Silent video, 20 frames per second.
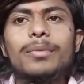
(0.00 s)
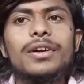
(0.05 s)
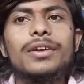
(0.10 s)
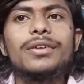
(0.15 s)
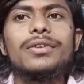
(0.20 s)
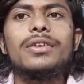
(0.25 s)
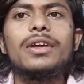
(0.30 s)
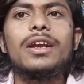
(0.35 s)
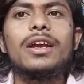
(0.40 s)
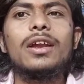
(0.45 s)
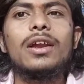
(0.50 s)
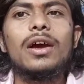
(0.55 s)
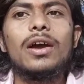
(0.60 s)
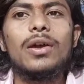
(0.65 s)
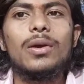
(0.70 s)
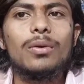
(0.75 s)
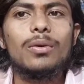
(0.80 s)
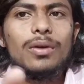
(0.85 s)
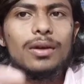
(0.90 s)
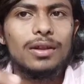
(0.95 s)
బట్ వచ్చేసరికి
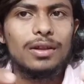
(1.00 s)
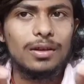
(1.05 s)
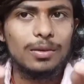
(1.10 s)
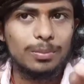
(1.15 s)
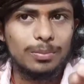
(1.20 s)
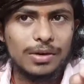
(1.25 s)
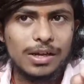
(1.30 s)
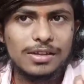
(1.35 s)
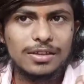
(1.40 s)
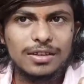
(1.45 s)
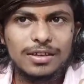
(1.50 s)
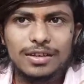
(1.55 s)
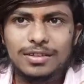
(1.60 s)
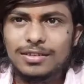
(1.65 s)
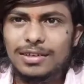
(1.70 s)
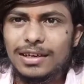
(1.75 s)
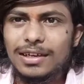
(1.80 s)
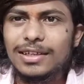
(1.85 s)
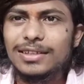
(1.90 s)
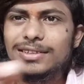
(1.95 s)
లాయిక్ అయితే ఇప్పుడైతే
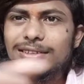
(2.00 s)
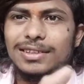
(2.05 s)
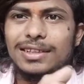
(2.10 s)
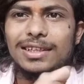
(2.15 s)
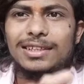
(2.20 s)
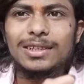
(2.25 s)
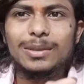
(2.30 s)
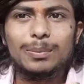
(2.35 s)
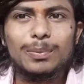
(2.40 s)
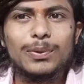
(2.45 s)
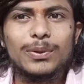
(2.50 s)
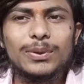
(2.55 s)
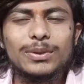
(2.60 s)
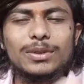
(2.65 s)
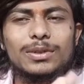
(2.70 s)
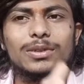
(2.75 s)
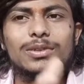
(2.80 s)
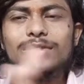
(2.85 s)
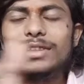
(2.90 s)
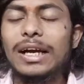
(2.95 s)
నిద్ర లేచిందని
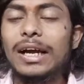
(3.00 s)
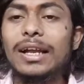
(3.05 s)
చెప్పుకోవచ్చు సో